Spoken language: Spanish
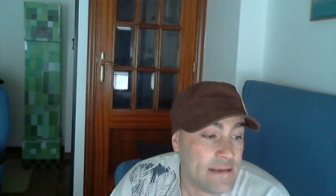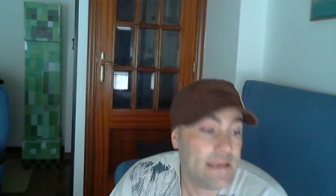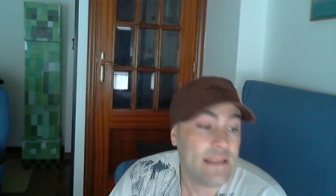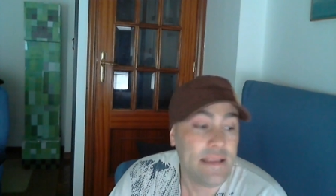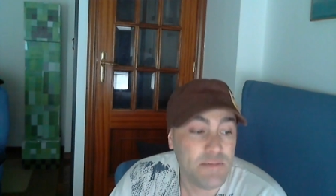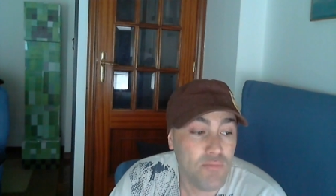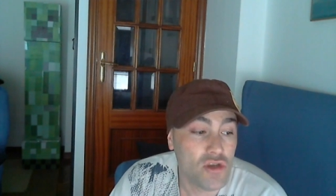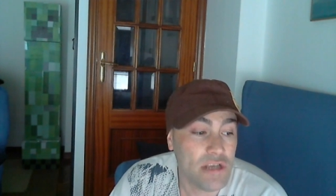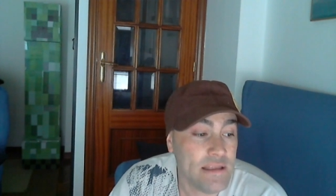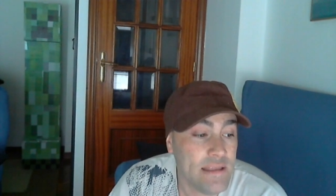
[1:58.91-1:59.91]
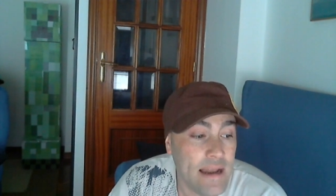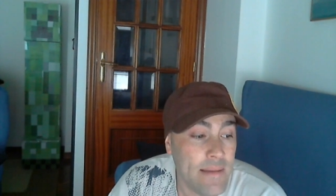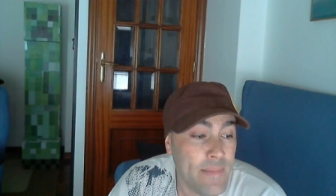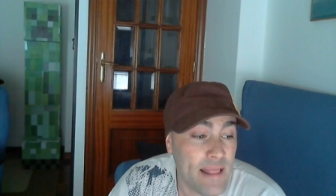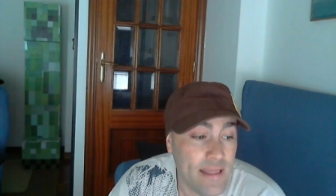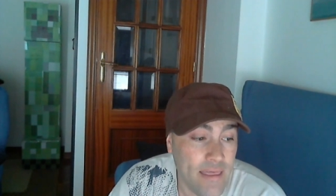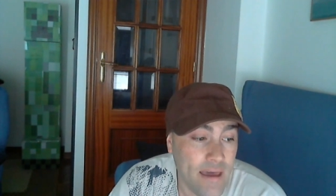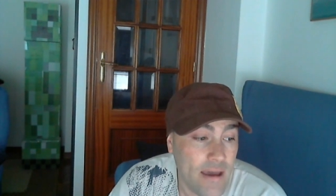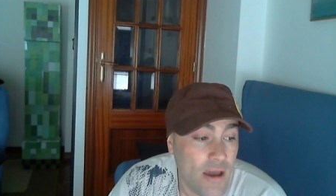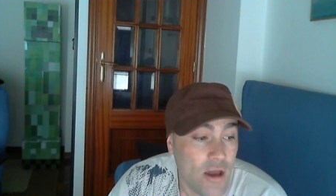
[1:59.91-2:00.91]
si te expulsan de la
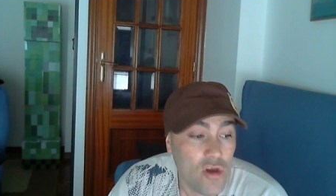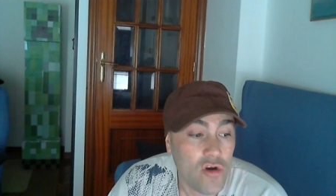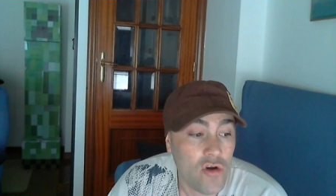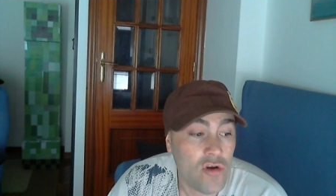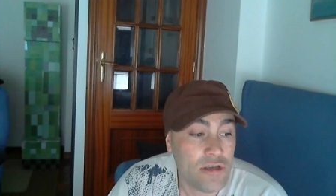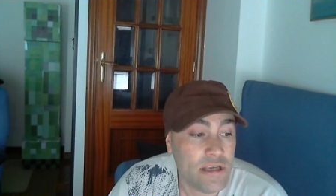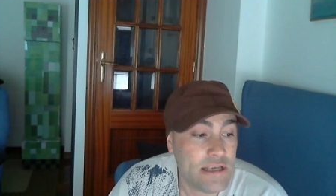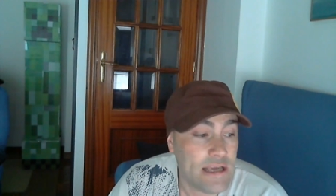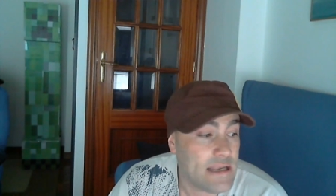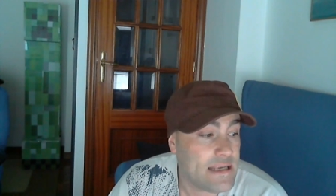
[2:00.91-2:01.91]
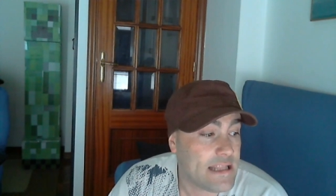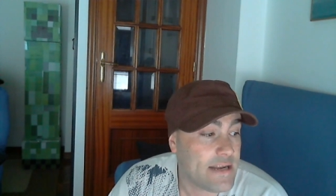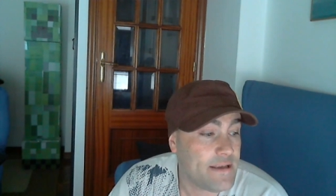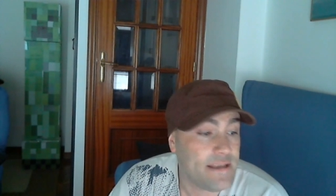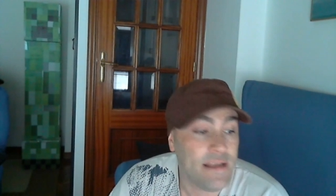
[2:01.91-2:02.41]
partida o si sales a través del